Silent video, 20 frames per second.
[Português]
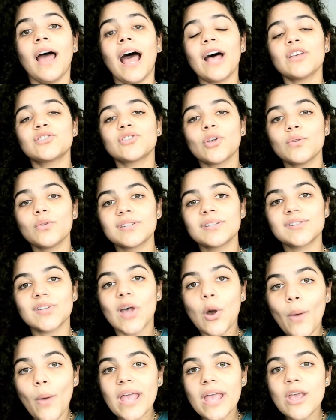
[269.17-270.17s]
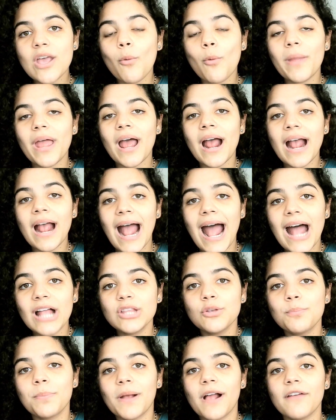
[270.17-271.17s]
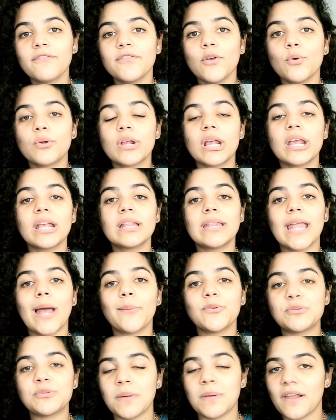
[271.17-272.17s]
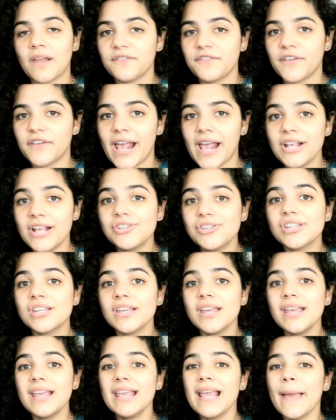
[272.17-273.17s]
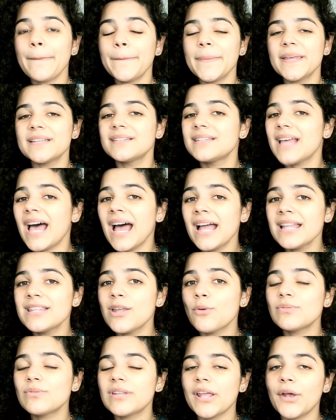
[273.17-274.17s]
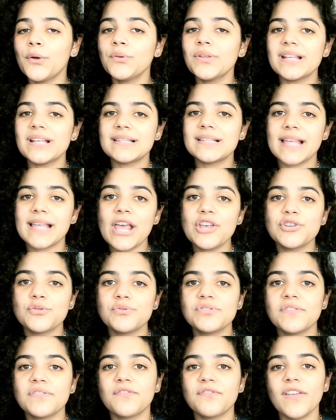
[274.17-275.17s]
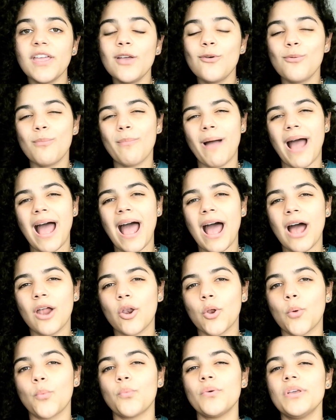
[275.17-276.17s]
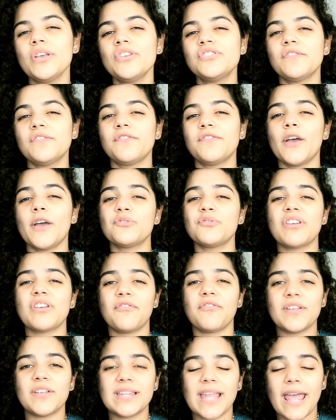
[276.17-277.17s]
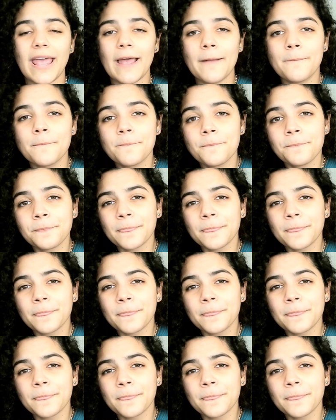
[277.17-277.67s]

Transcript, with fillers: a solução aí é o mercado para ver o que, que, temos pela frente. E apesar de eu ter o desejo de ver o Marlon e de ver o Jafté,